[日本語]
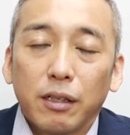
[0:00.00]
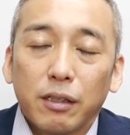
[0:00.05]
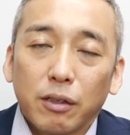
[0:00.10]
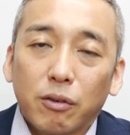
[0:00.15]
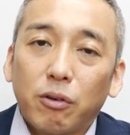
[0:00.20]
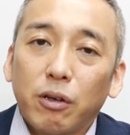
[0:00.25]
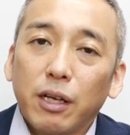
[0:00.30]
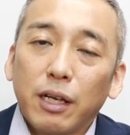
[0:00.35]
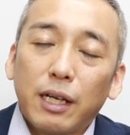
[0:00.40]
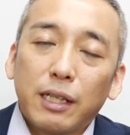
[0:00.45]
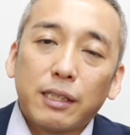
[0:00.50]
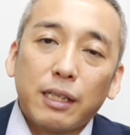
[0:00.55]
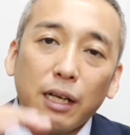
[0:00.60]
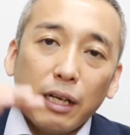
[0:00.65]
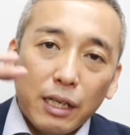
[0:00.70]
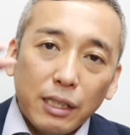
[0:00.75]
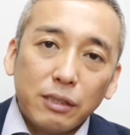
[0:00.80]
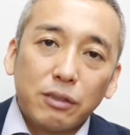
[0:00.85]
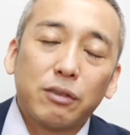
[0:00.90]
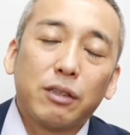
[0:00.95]
でこれが
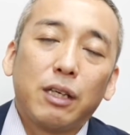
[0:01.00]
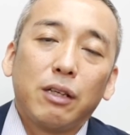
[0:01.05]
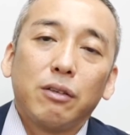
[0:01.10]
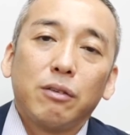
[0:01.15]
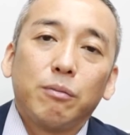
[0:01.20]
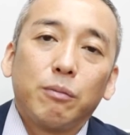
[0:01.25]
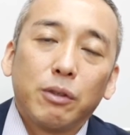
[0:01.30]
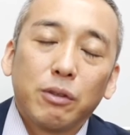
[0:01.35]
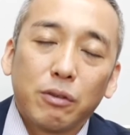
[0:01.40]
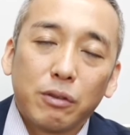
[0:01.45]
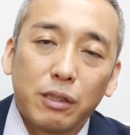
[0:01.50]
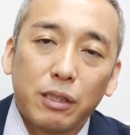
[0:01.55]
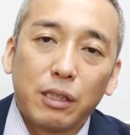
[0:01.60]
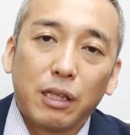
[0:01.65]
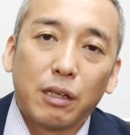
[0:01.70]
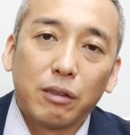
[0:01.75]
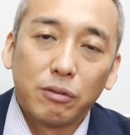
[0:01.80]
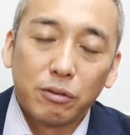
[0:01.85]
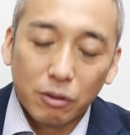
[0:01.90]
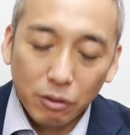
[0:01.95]
高すぎるものに
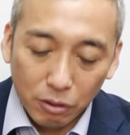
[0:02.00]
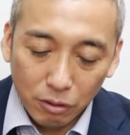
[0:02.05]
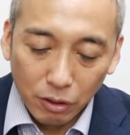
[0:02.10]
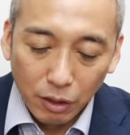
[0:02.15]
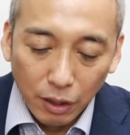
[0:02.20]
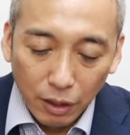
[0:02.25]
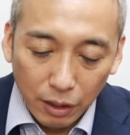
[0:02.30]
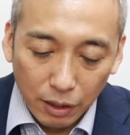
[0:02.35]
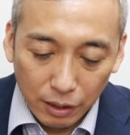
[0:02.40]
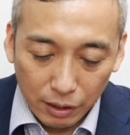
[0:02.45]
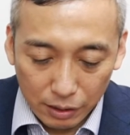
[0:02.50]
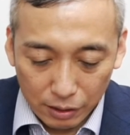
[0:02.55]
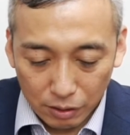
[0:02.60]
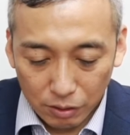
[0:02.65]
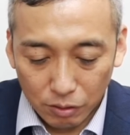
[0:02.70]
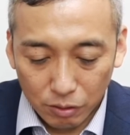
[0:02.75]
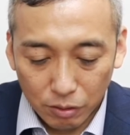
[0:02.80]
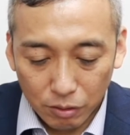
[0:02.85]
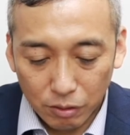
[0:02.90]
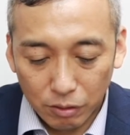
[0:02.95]
なるとあ
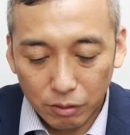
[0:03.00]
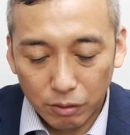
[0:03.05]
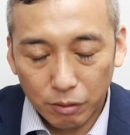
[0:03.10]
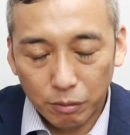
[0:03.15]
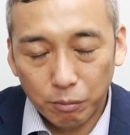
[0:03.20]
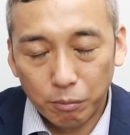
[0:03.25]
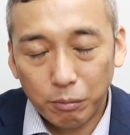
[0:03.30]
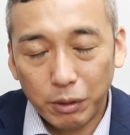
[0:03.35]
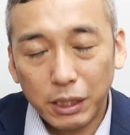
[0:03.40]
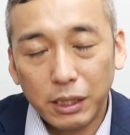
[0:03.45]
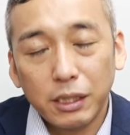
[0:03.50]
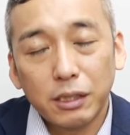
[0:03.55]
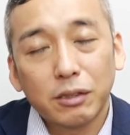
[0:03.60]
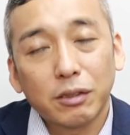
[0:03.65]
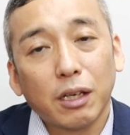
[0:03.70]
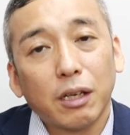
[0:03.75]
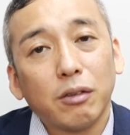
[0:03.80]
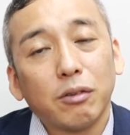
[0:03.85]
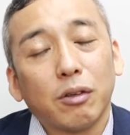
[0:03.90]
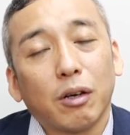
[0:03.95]
の身に
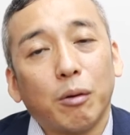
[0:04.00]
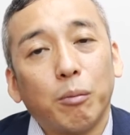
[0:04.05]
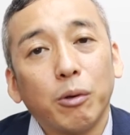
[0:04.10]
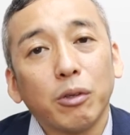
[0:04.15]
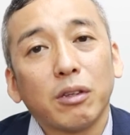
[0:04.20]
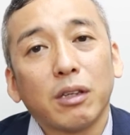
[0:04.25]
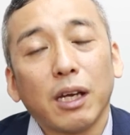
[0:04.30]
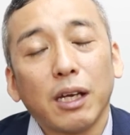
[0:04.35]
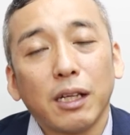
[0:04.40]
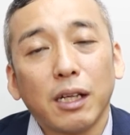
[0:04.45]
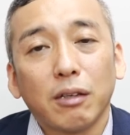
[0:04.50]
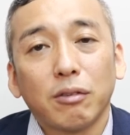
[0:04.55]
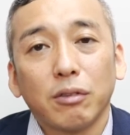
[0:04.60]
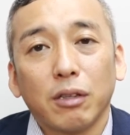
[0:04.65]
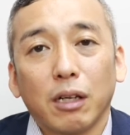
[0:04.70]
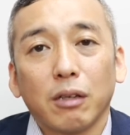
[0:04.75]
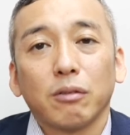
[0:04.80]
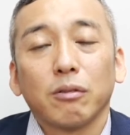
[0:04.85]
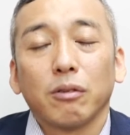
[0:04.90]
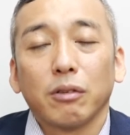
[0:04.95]
つけるのがもったいなく
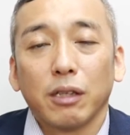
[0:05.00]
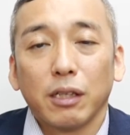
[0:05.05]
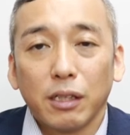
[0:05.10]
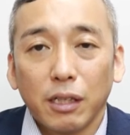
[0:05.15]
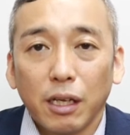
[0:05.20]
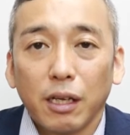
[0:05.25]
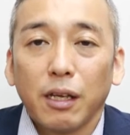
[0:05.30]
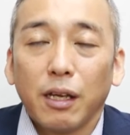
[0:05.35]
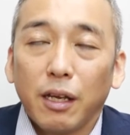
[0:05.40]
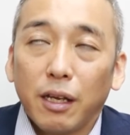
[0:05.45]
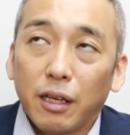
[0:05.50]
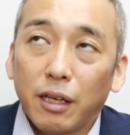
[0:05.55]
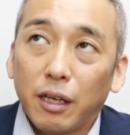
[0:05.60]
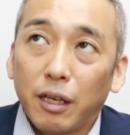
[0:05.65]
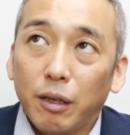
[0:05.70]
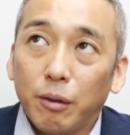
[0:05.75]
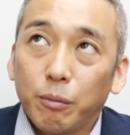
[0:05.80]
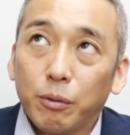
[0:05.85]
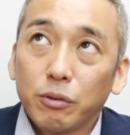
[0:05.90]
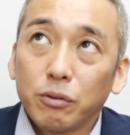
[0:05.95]
なるのでね、
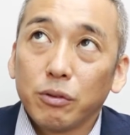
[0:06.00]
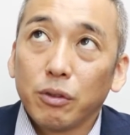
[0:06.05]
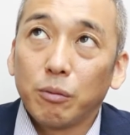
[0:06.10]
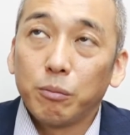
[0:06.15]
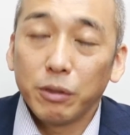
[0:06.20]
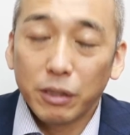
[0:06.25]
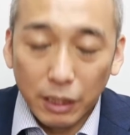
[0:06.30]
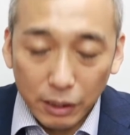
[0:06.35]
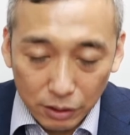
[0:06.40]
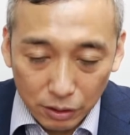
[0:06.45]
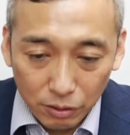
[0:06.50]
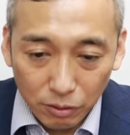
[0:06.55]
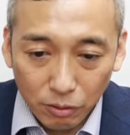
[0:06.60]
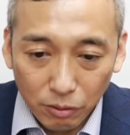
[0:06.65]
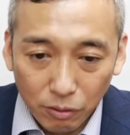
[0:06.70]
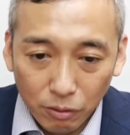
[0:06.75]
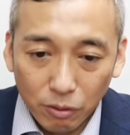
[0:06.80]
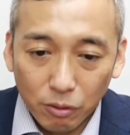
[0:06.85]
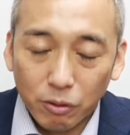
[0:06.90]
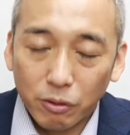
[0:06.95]
えー、僕の昔の
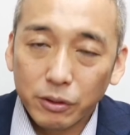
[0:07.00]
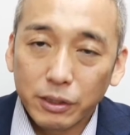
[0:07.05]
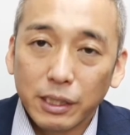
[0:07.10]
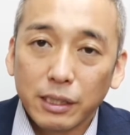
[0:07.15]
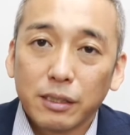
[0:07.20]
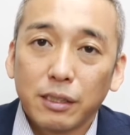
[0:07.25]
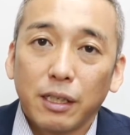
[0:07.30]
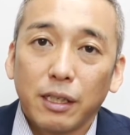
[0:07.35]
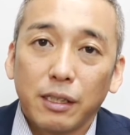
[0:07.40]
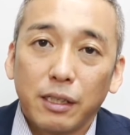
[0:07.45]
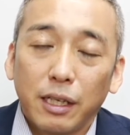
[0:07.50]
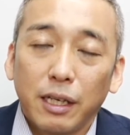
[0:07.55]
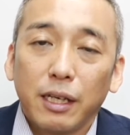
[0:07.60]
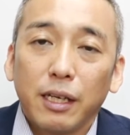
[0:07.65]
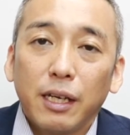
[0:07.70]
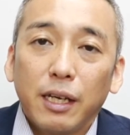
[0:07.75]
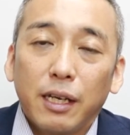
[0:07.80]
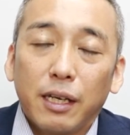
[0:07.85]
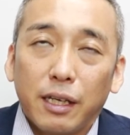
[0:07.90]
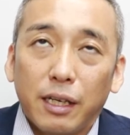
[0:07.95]
講座生で、
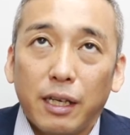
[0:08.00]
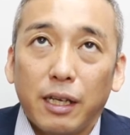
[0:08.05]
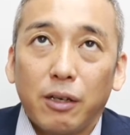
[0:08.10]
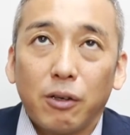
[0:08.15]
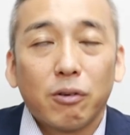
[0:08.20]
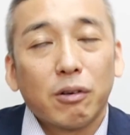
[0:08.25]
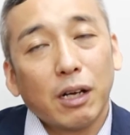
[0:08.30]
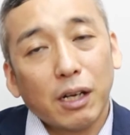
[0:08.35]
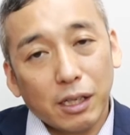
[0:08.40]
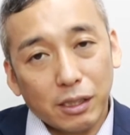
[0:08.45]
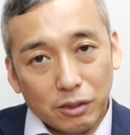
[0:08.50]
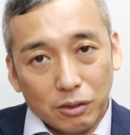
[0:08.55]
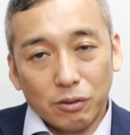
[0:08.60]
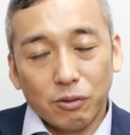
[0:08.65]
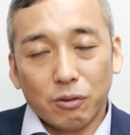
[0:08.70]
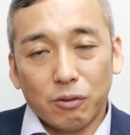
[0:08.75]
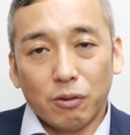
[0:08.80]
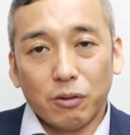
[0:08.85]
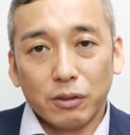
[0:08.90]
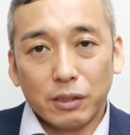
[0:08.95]
えー、6ヶ月
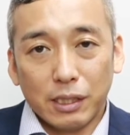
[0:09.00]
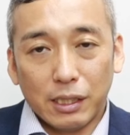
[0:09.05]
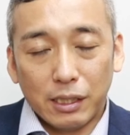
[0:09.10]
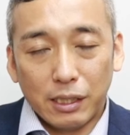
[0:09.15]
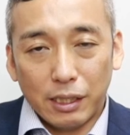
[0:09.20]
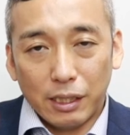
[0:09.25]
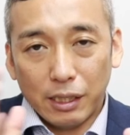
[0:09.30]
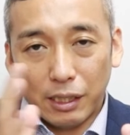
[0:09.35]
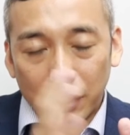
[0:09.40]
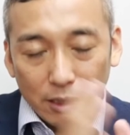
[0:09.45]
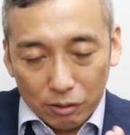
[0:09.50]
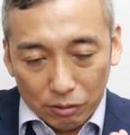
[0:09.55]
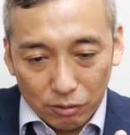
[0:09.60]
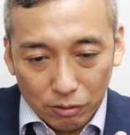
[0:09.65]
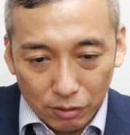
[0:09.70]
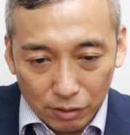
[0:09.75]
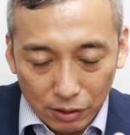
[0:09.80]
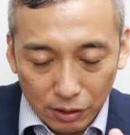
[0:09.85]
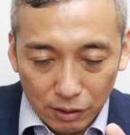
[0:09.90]
の講座である